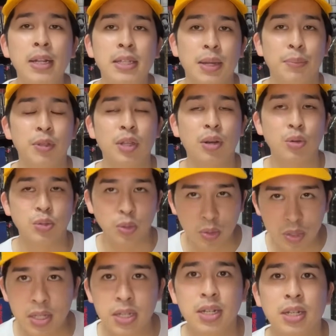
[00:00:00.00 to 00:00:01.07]
サメってのは恐ろ
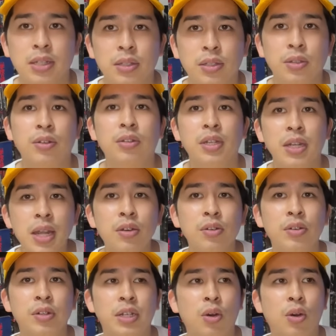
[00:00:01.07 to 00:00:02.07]
しいんだっていうふうにね、ふうに